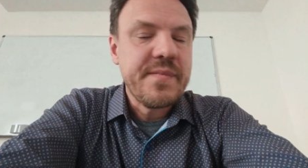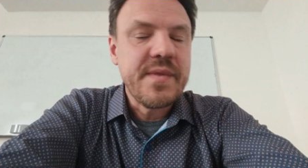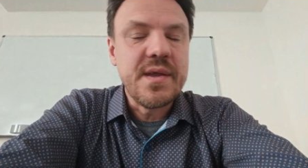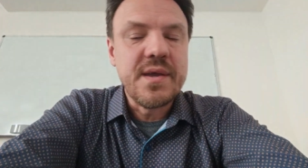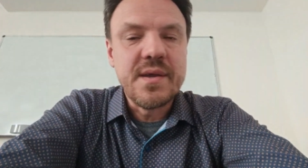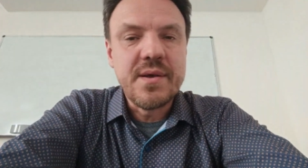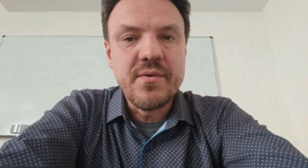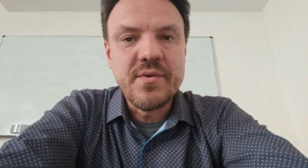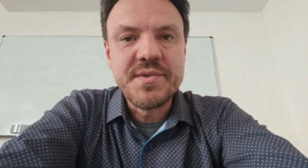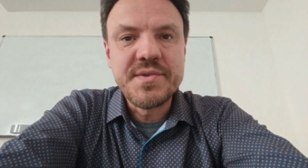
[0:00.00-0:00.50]

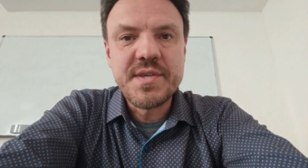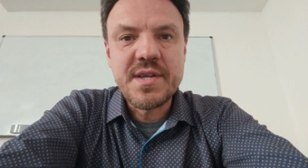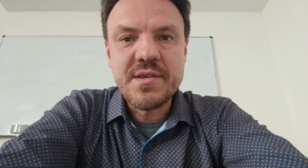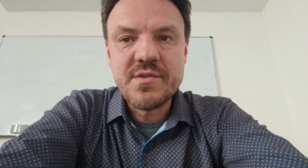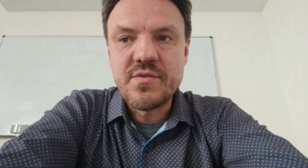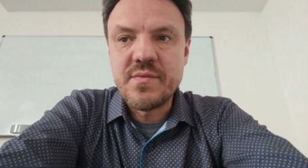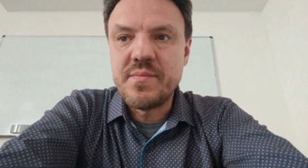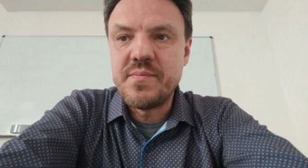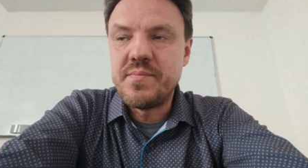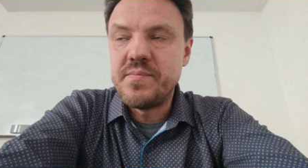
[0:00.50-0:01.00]
э, он
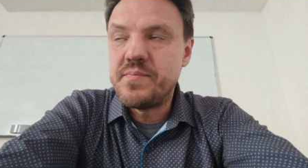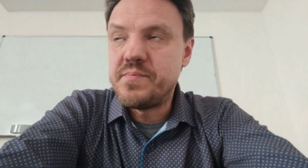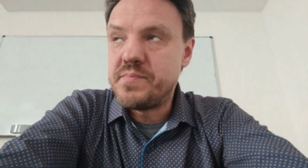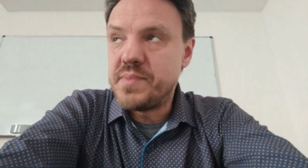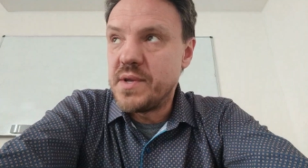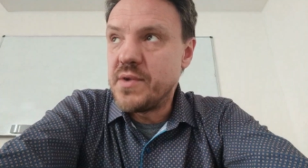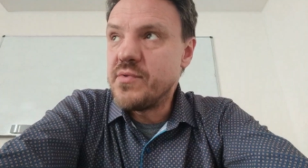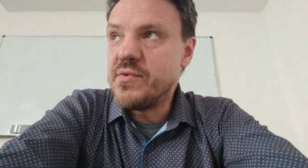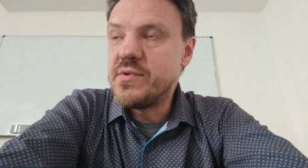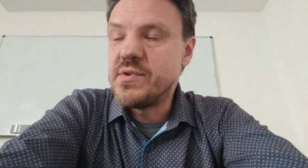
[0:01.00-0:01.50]
сразу
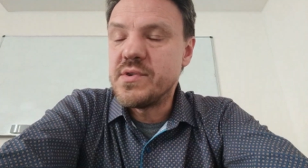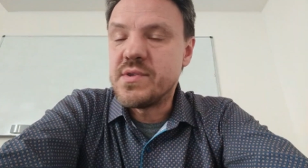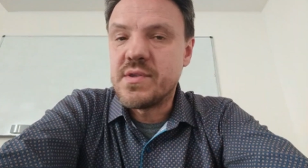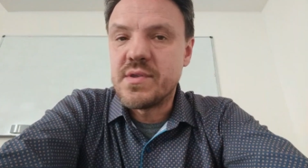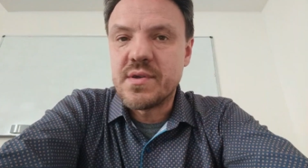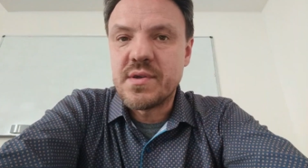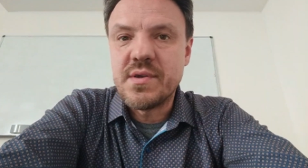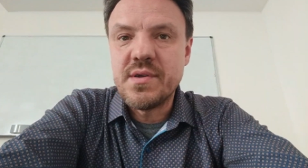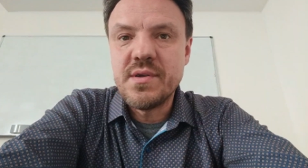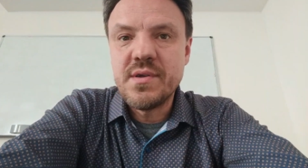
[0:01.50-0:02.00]

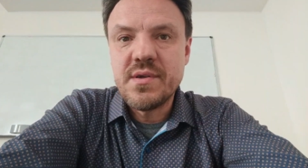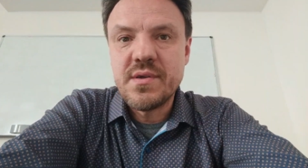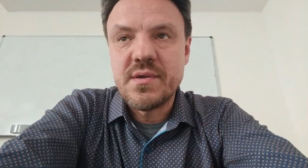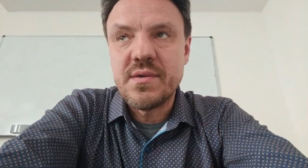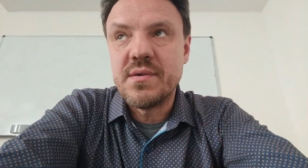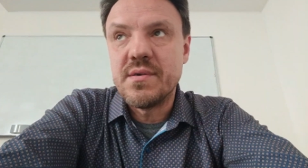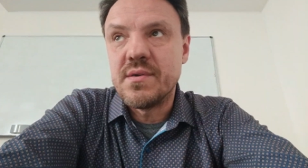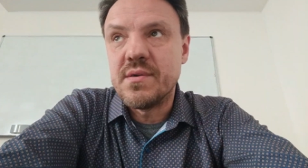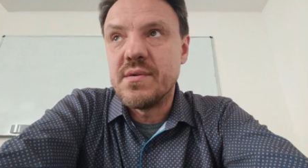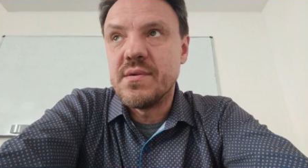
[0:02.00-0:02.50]
переходит к
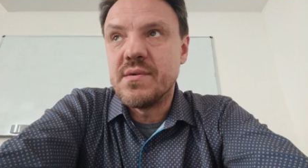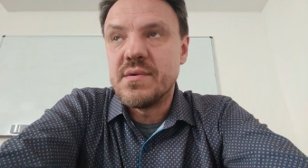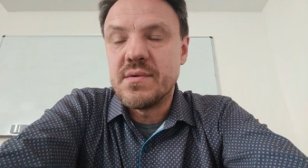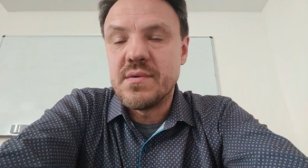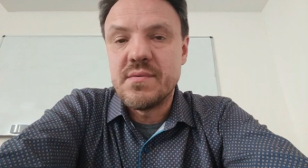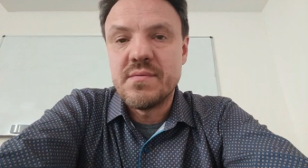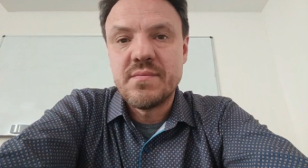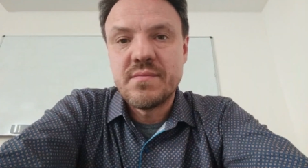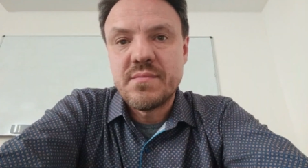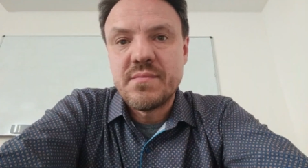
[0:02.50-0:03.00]

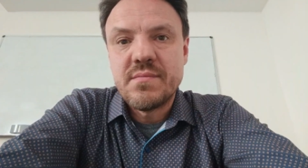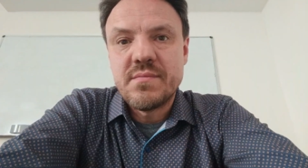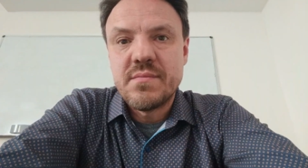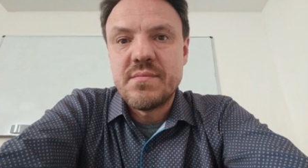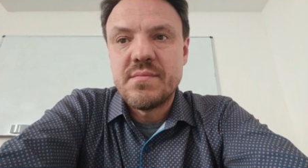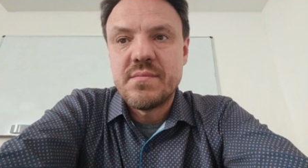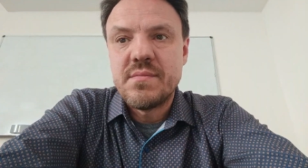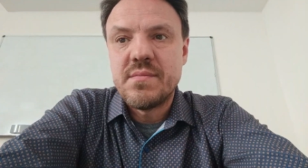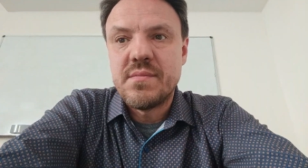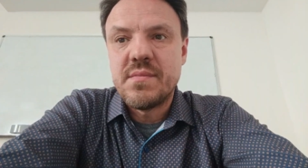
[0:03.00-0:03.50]
э,
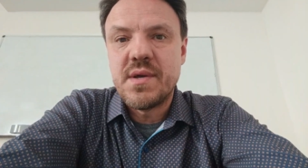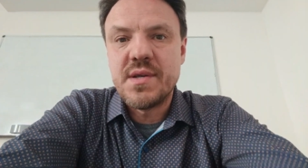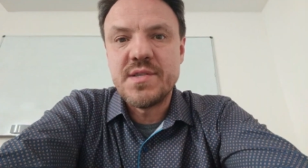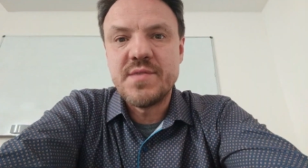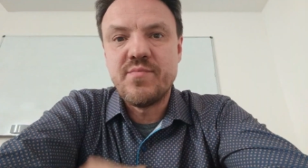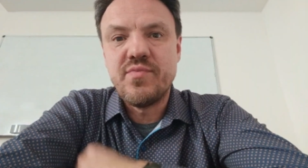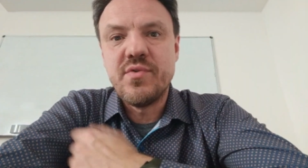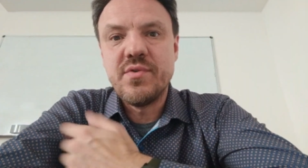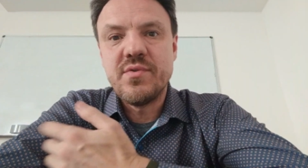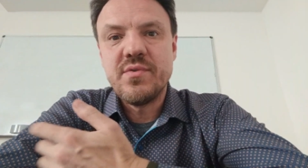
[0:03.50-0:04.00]

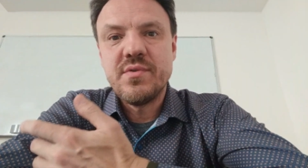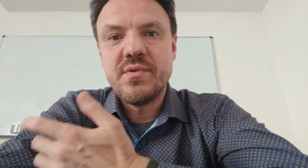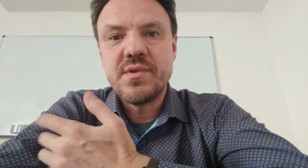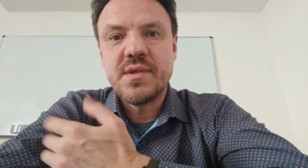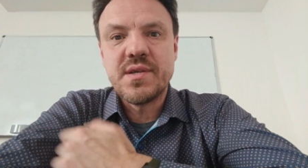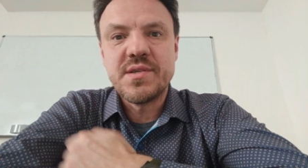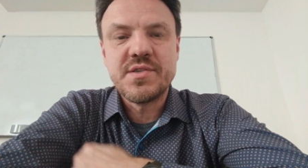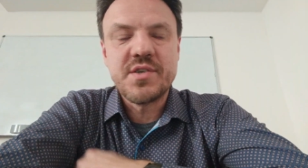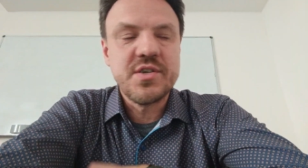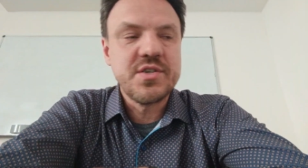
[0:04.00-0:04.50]
разбору,
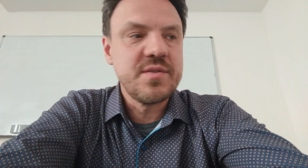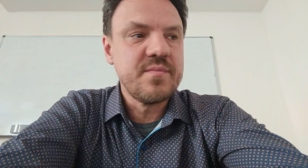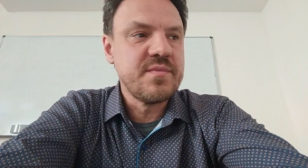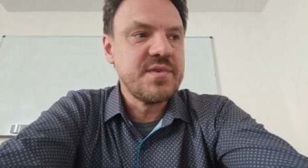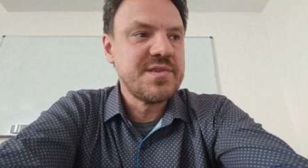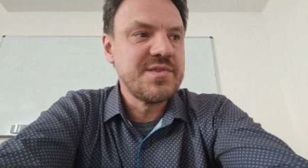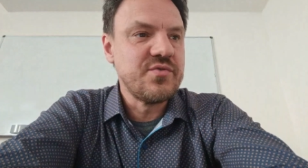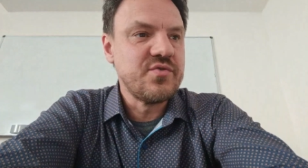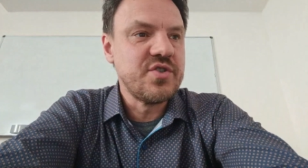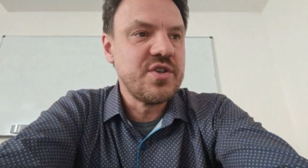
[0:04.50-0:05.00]
так скажем,
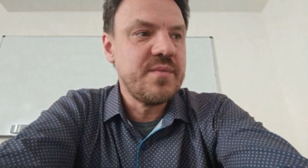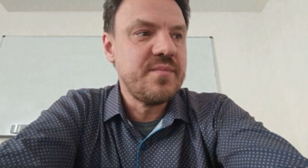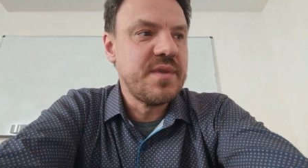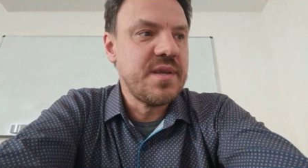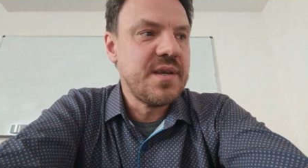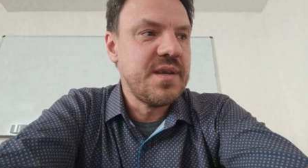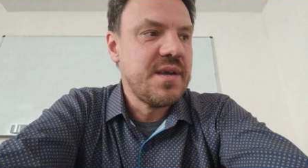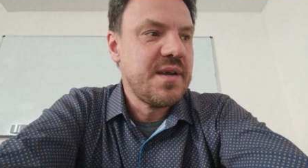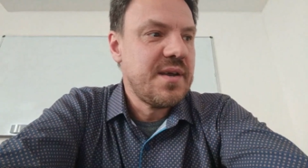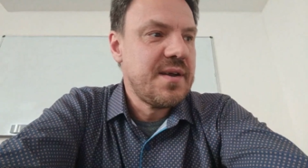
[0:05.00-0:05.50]

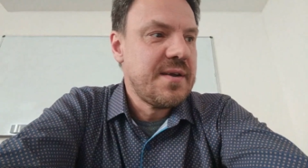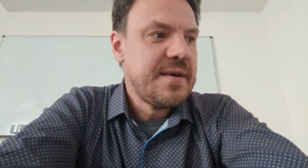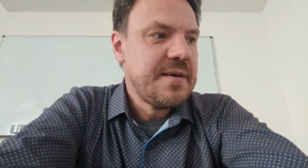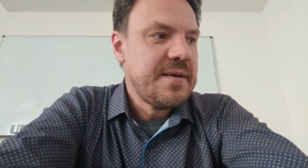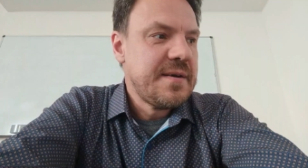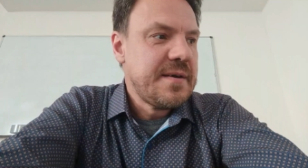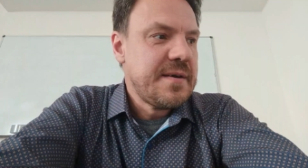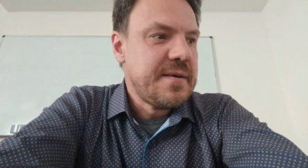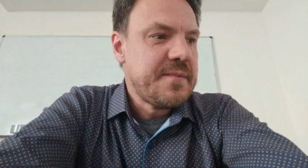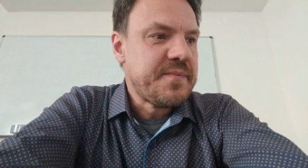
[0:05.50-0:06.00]
служебной
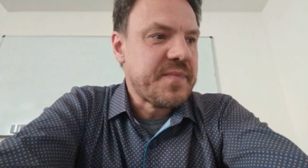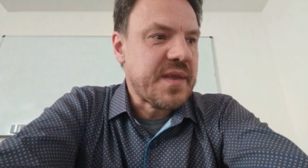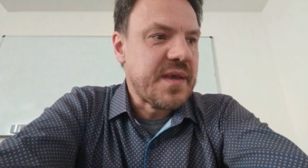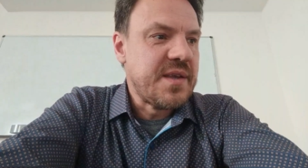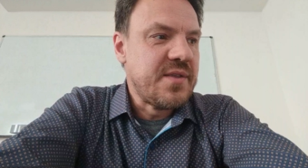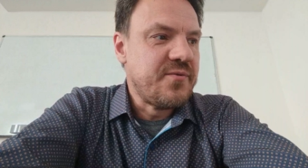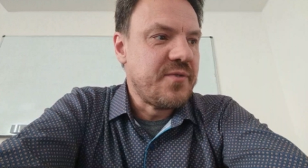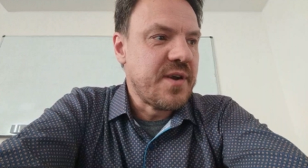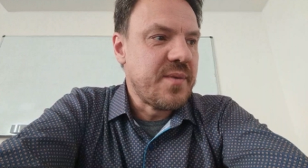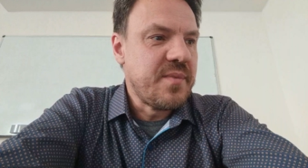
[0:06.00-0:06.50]

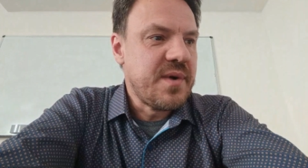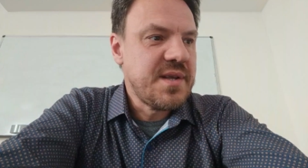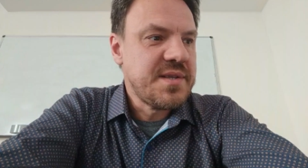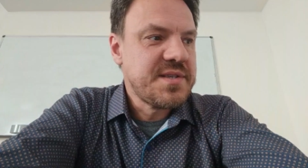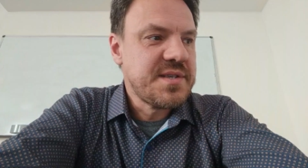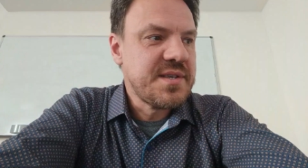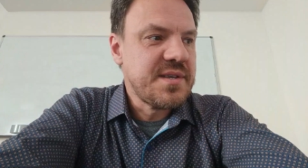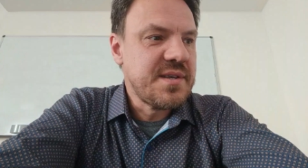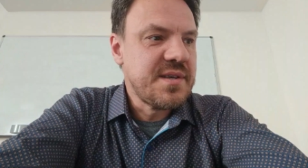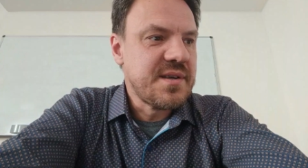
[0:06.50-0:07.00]

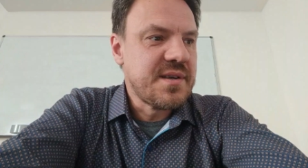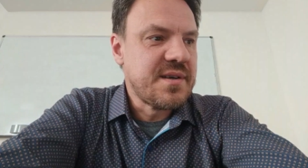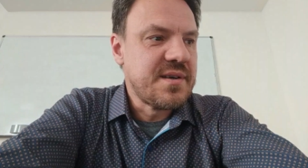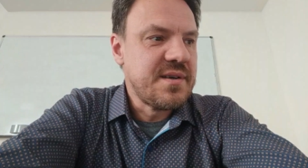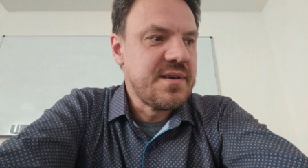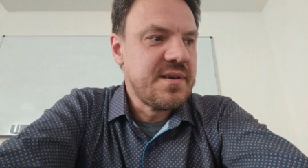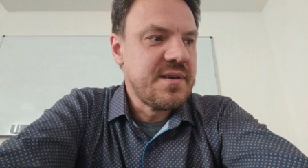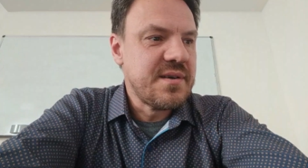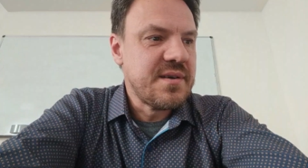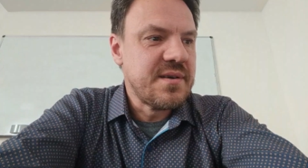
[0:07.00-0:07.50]
информации, к
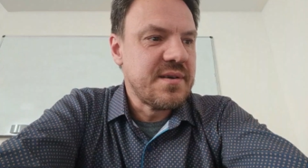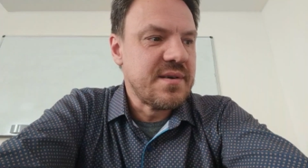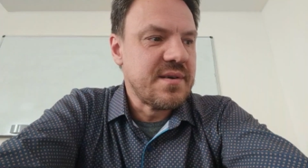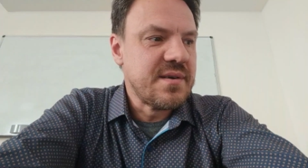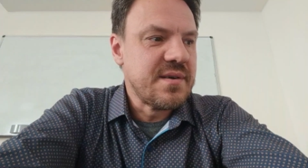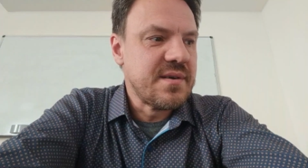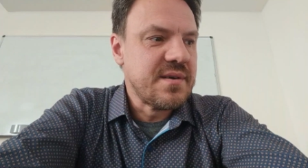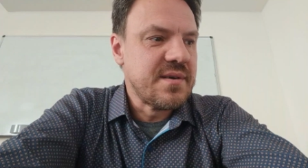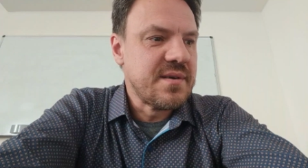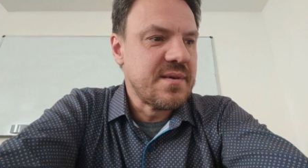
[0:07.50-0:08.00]

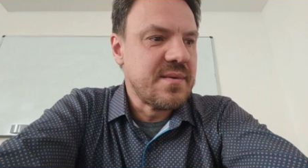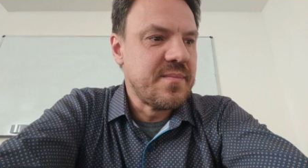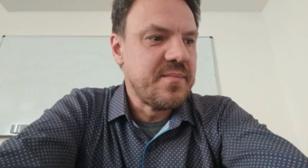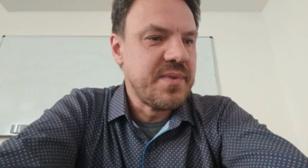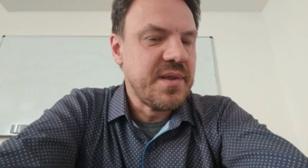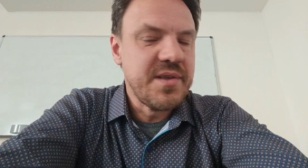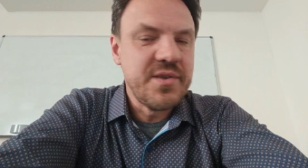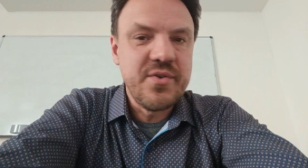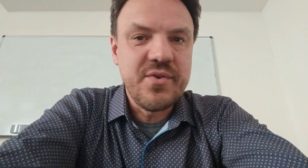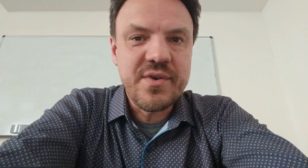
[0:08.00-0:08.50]
э,
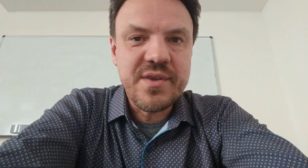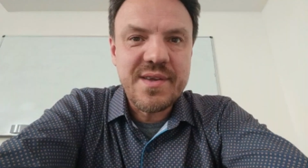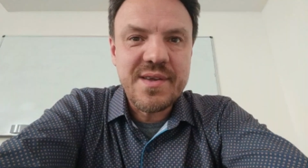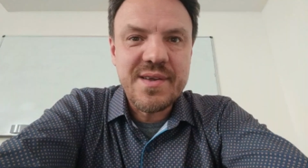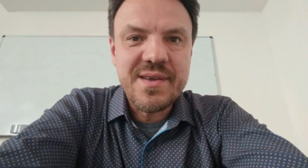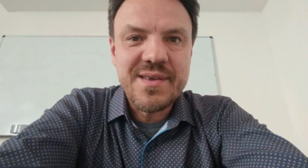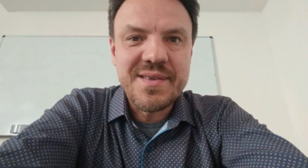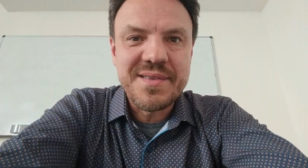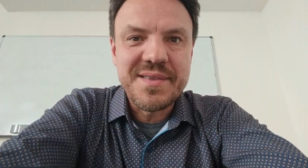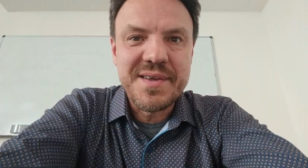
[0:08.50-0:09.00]

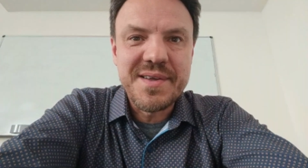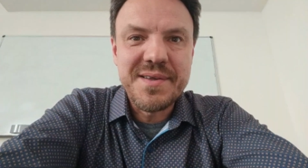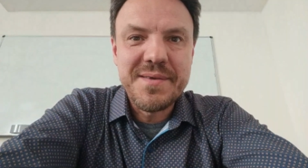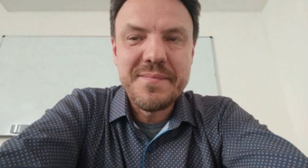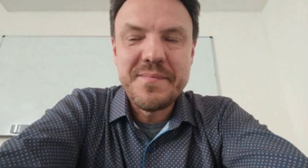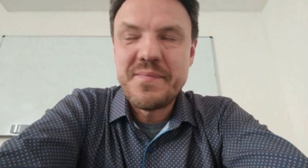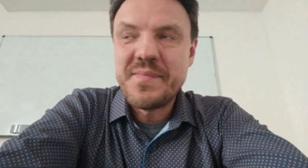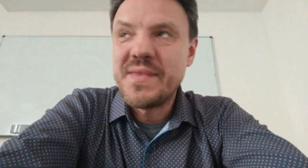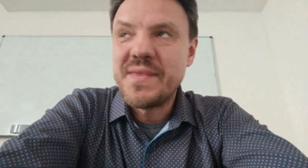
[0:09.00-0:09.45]
планерке, да,